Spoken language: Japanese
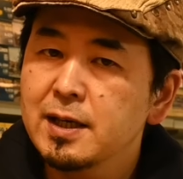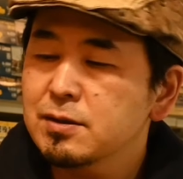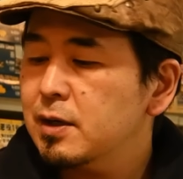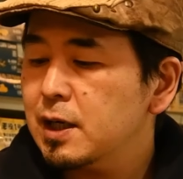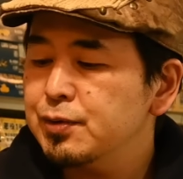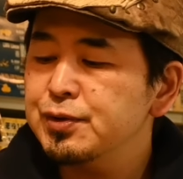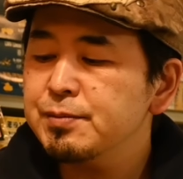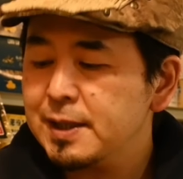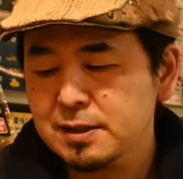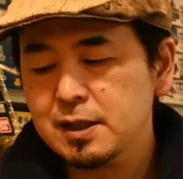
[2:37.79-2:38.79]
それから
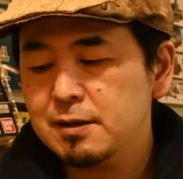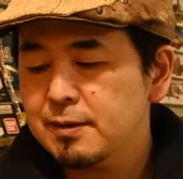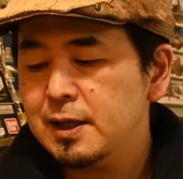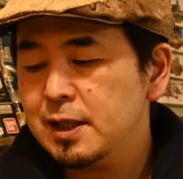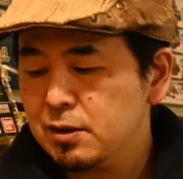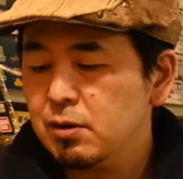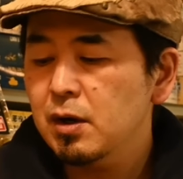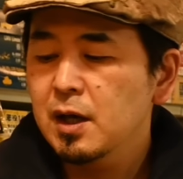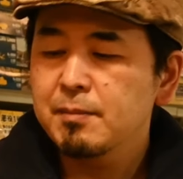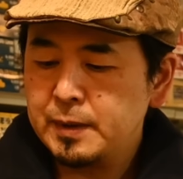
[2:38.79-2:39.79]
冬場使う場合だ
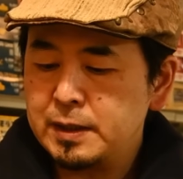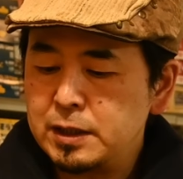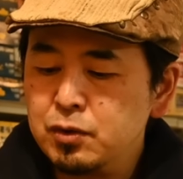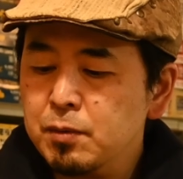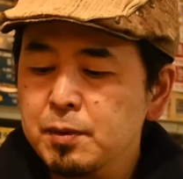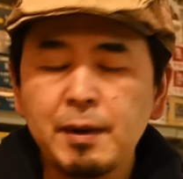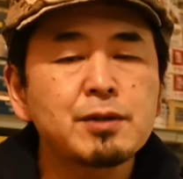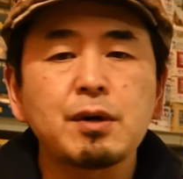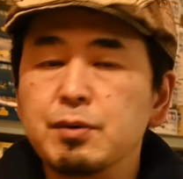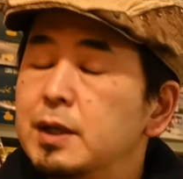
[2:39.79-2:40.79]
となんだストーブの前
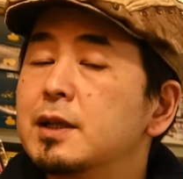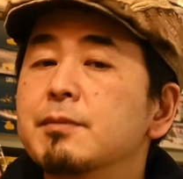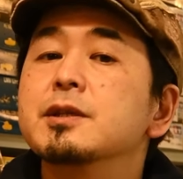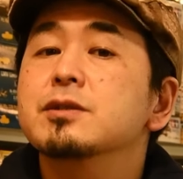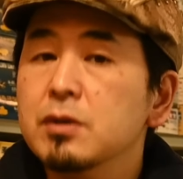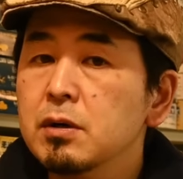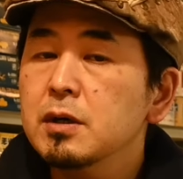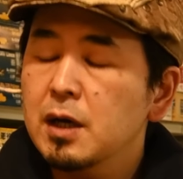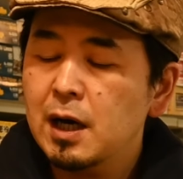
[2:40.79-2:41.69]
とか置いたらダメですよ